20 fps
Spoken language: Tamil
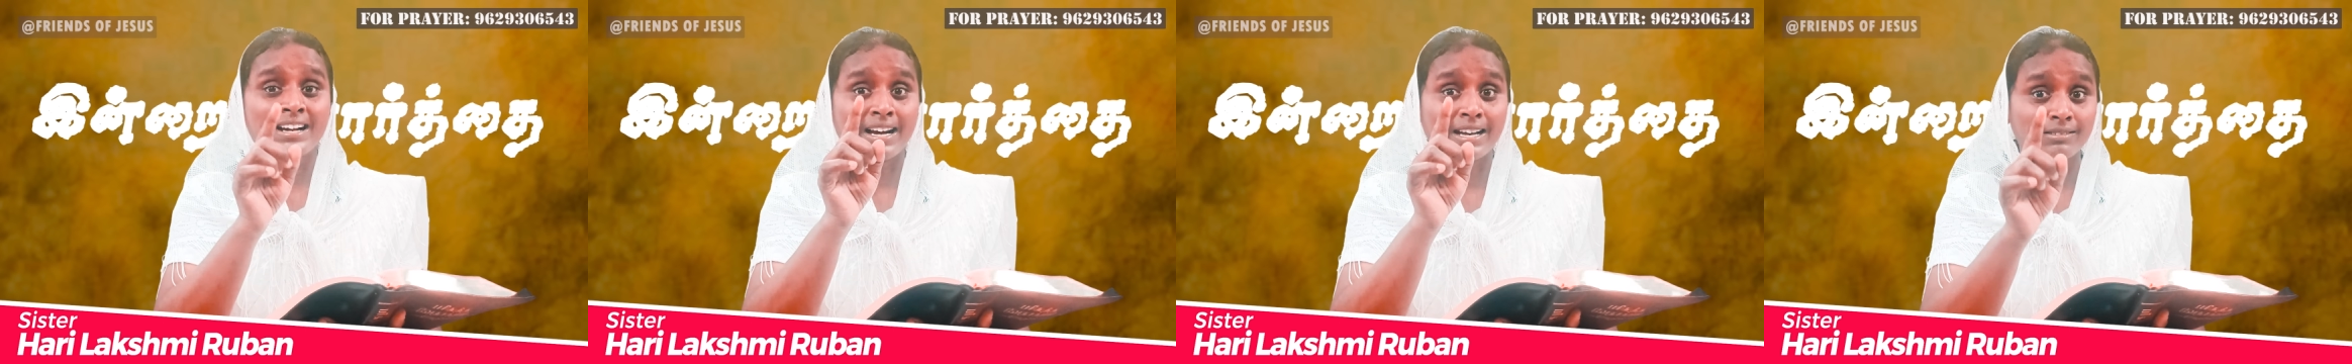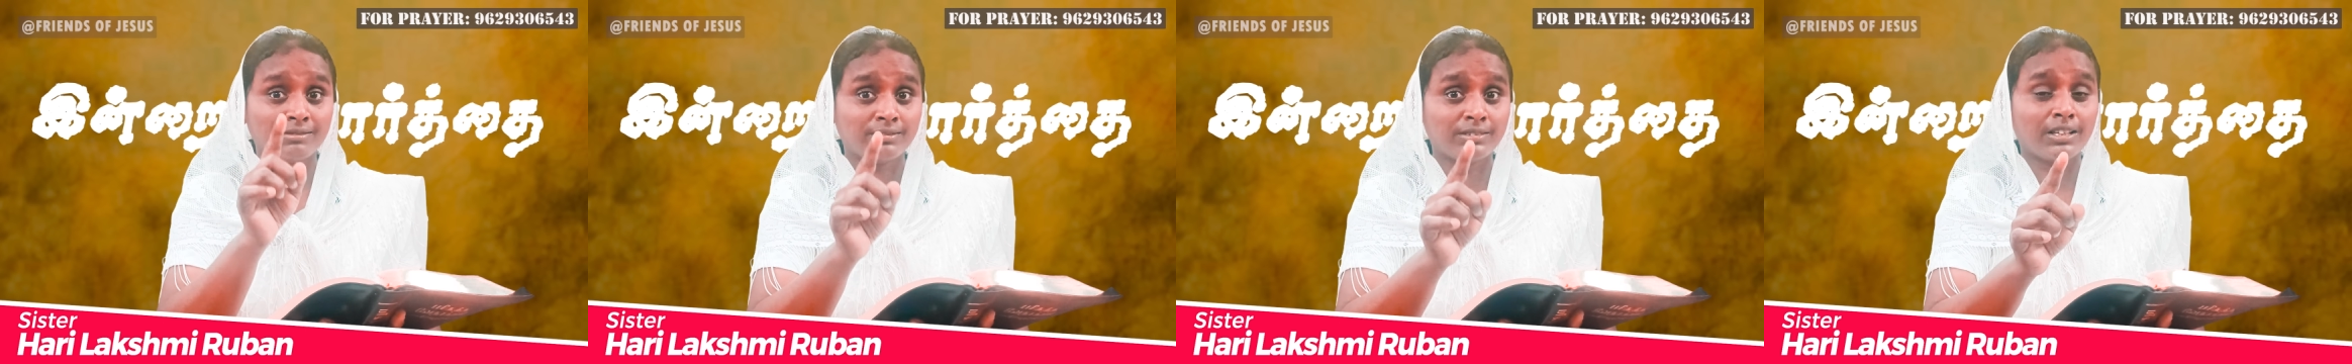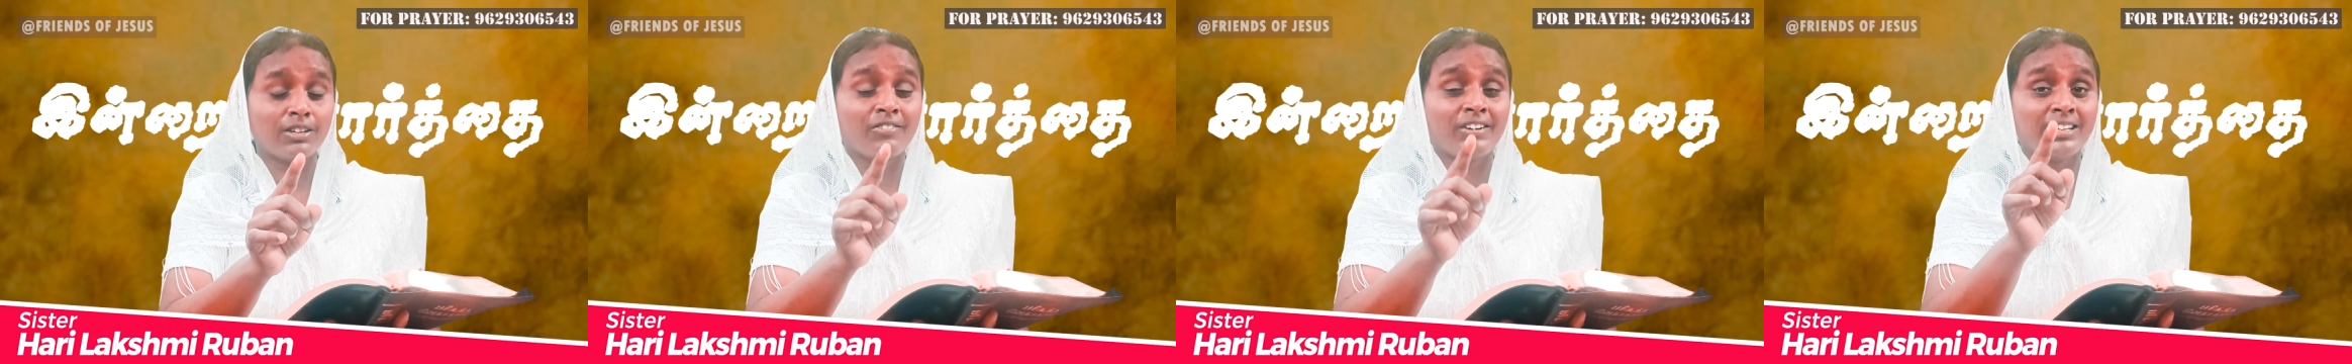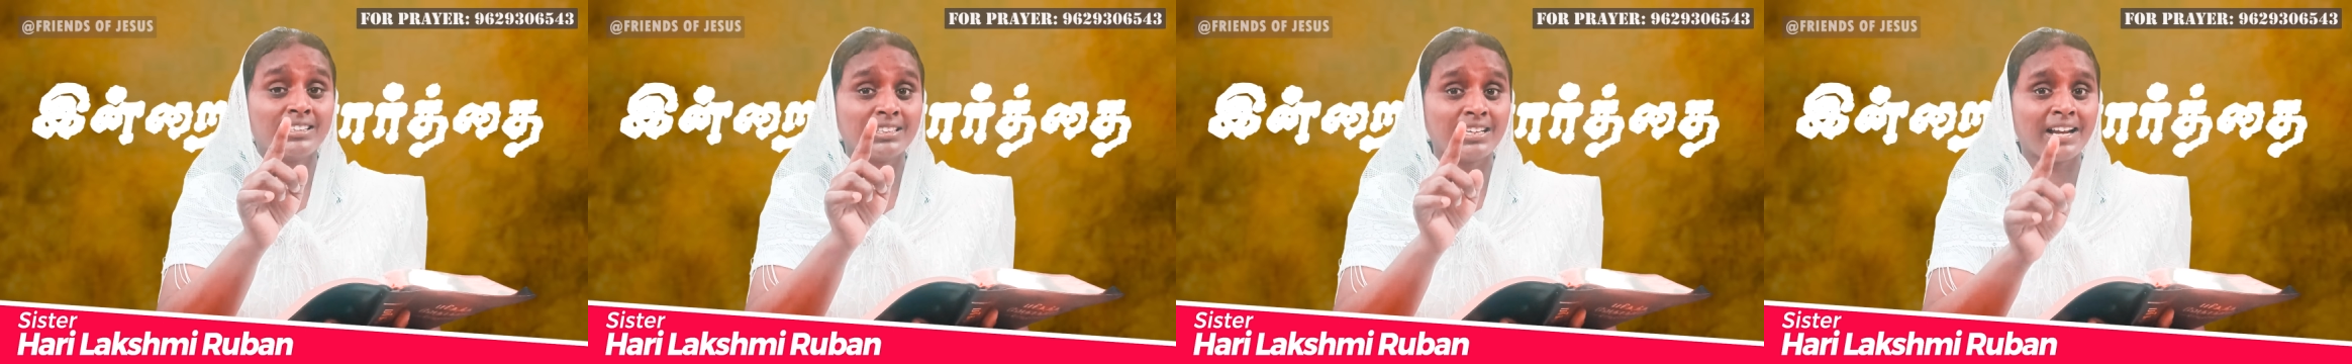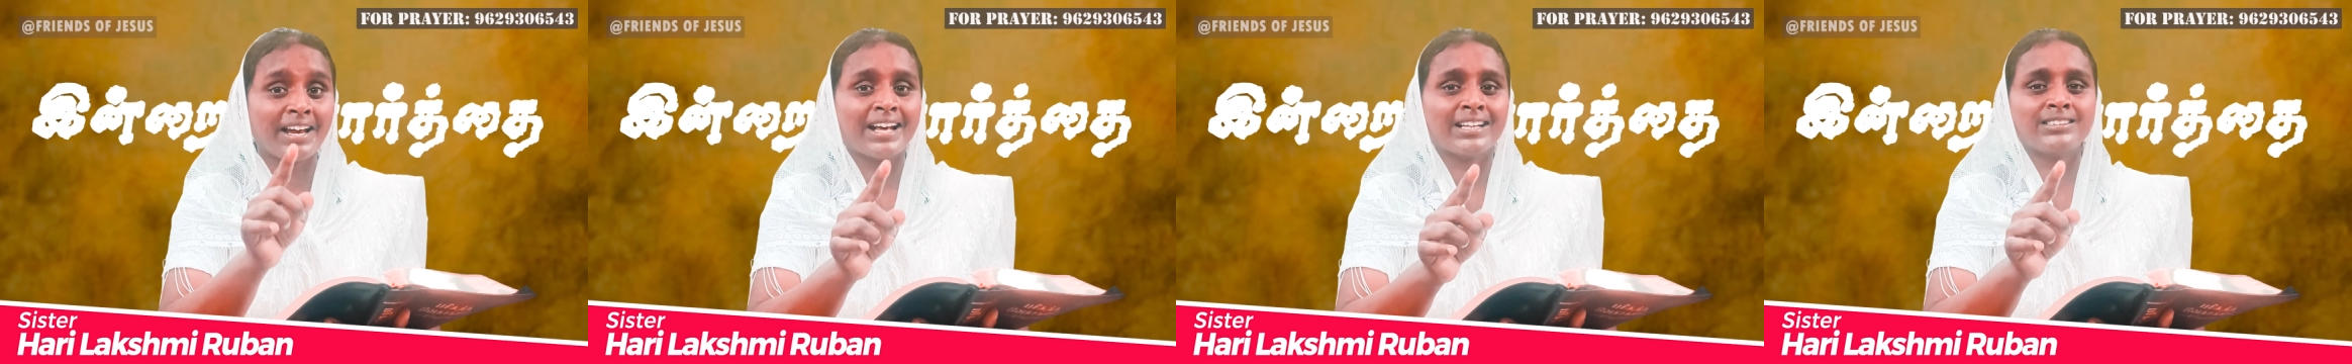கர்த்தர்
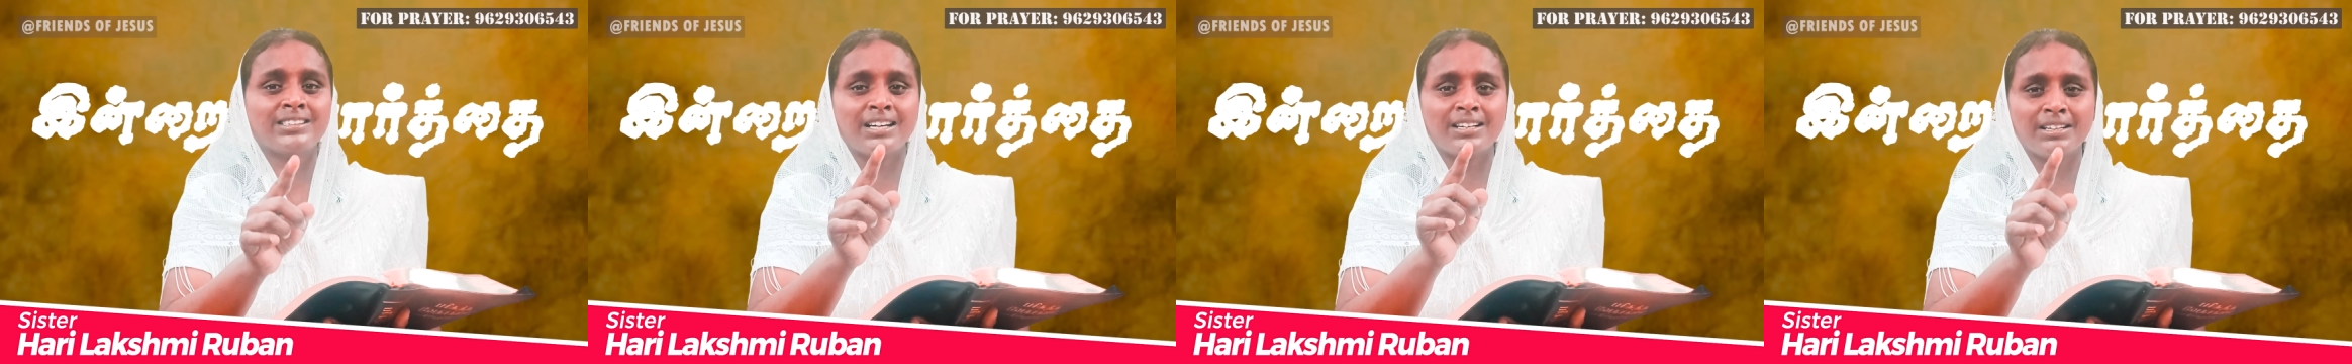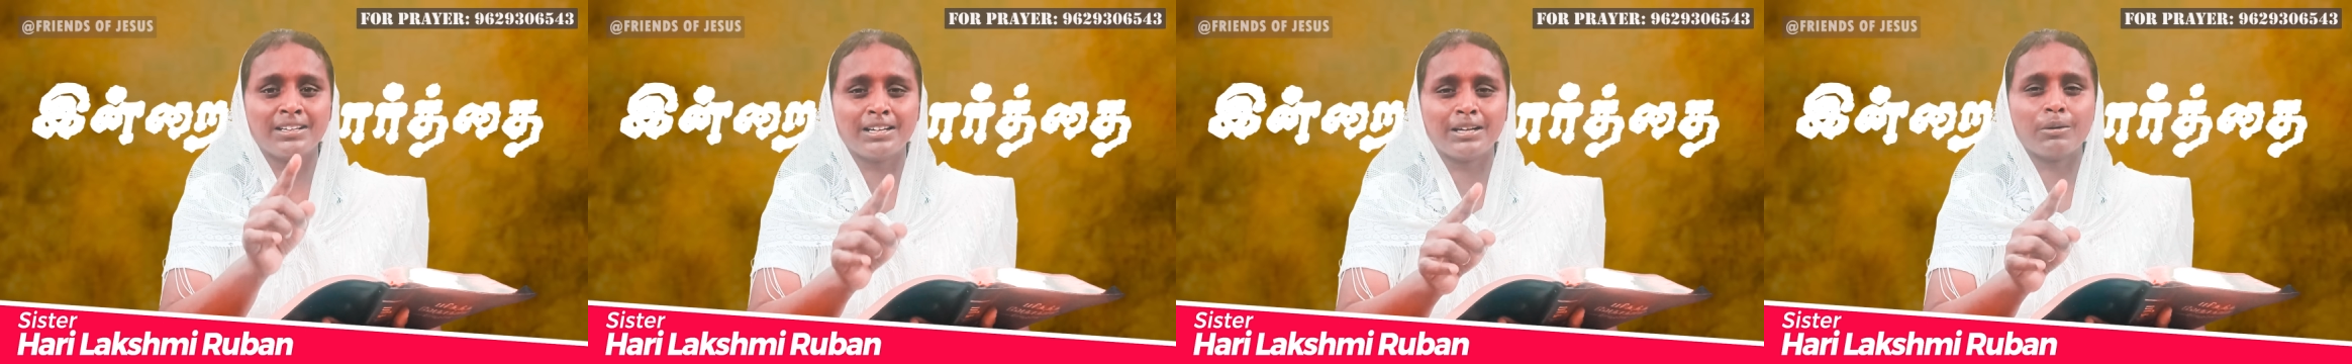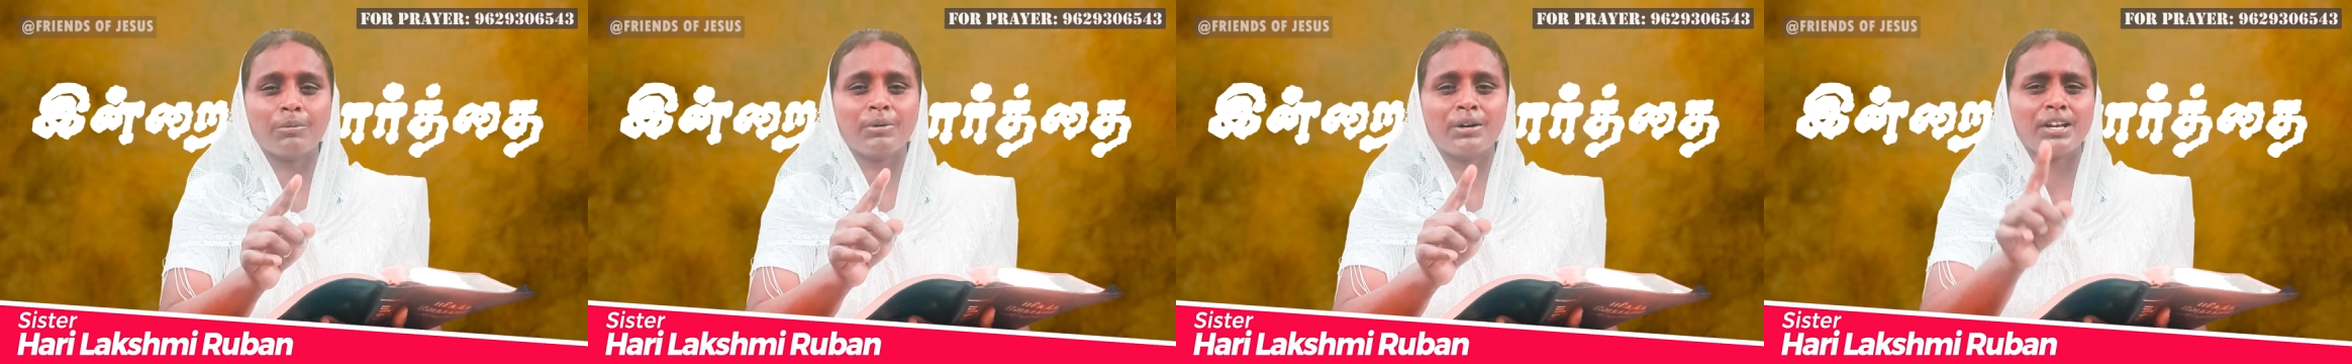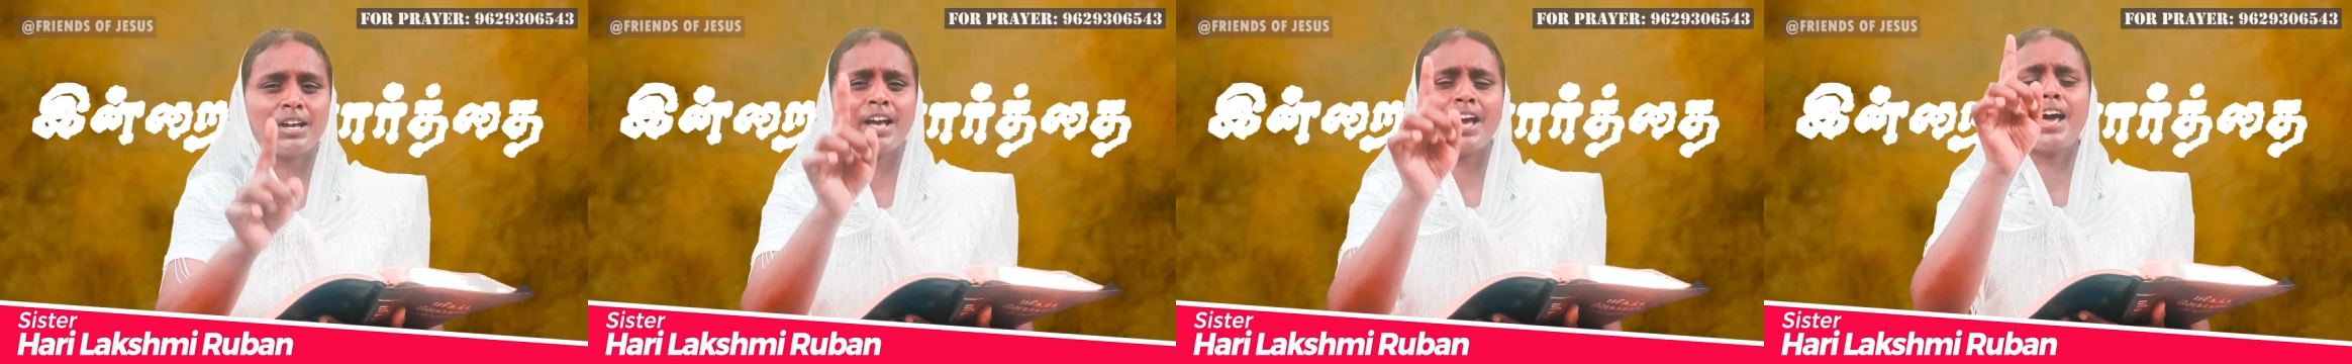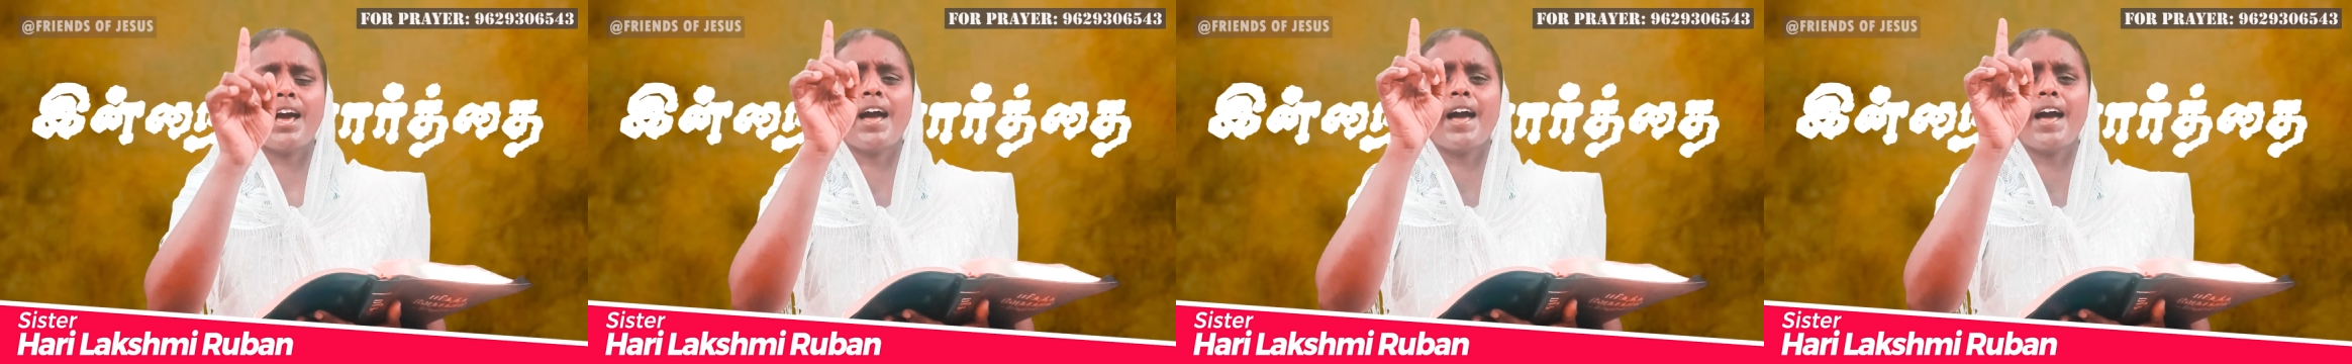விடுதலையை தருகிறவர்